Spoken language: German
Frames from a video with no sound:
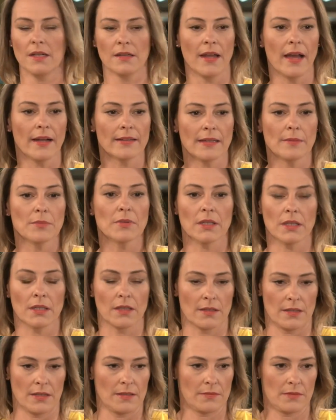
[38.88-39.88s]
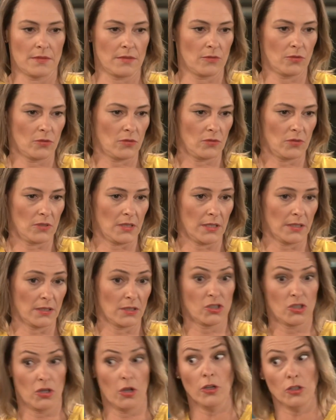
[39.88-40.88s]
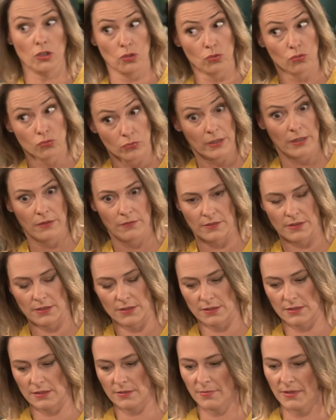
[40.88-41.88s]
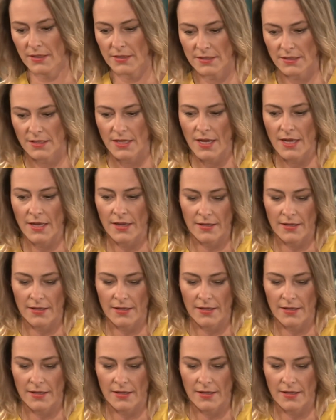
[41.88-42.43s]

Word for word: nach dem Krieg, hat sozusagen Sir Hugh Green war es damals,